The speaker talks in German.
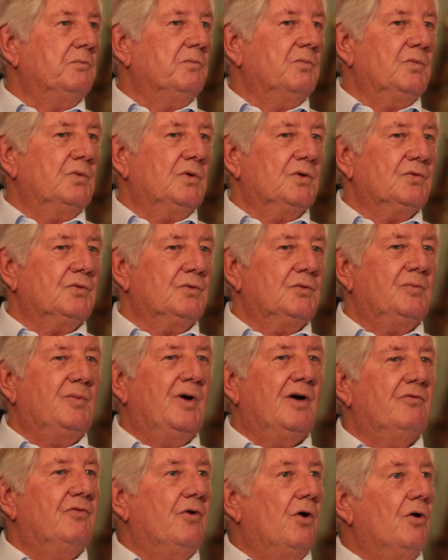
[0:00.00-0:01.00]
nur so ein
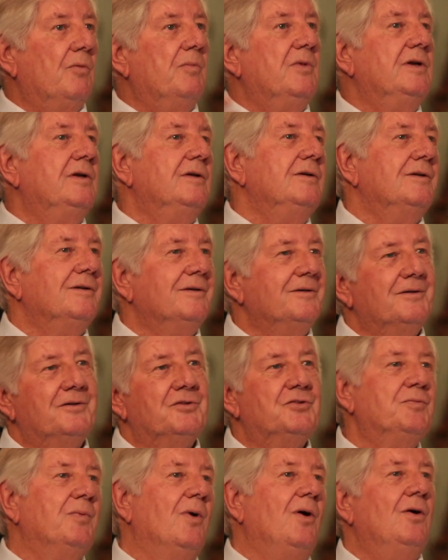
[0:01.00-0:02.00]
paar Formeln
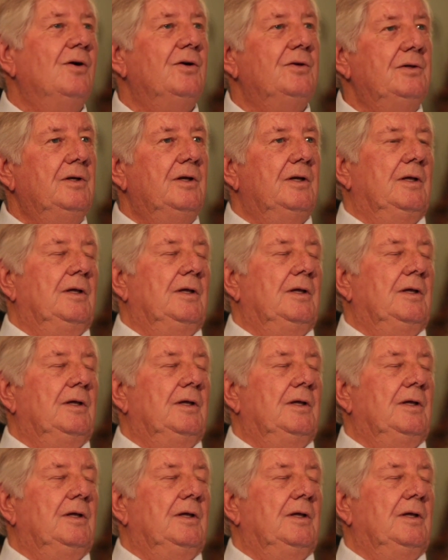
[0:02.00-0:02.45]
gesprochen,